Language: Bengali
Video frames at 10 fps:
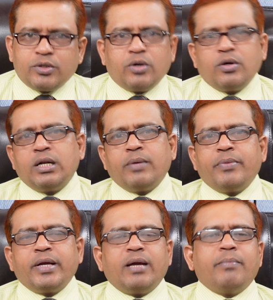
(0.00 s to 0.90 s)
তখন
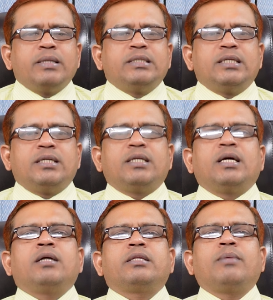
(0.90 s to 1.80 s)
আপনাকে
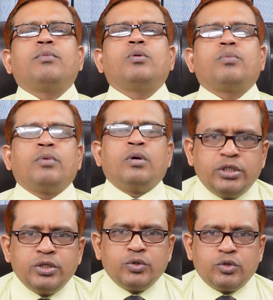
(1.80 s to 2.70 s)
অ্যাম্বাসেডাররা তেমন
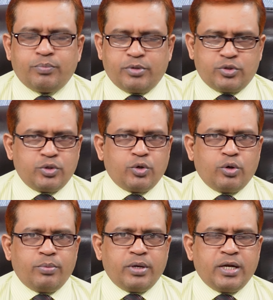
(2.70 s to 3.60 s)
কঠিন কোনো প্রশ্ন
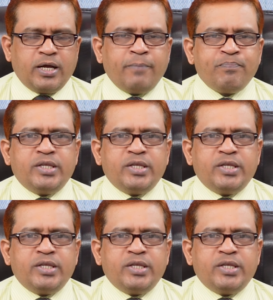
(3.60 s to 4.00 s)
করবেন না